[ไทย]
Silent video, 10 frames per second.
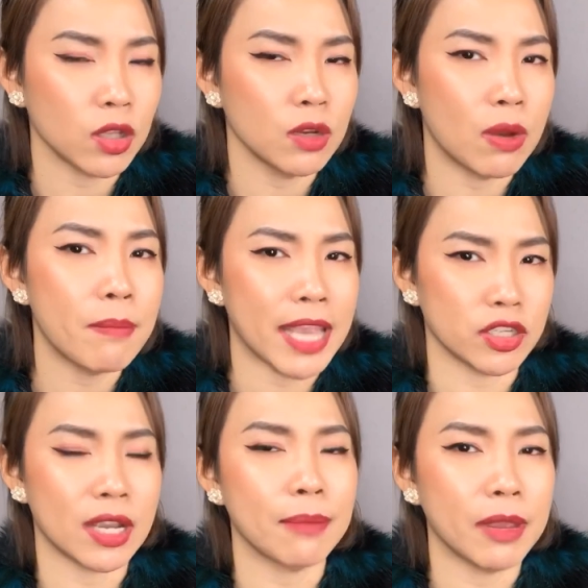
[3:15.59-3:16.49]
ก็ถือว่า
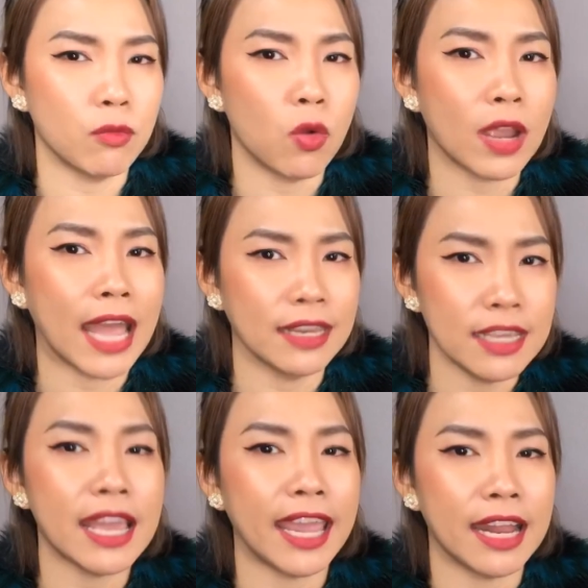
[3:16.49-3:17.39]
Match นะคะเป็นวงการ
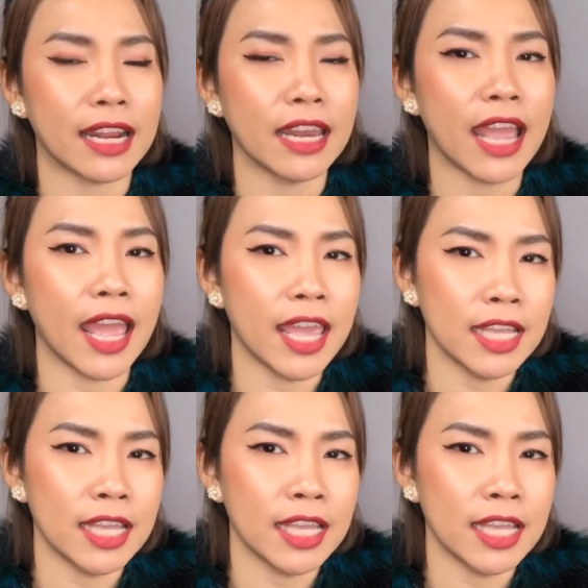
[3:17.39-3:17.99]
ที่ใหญ่ดังนั้นเนี่ย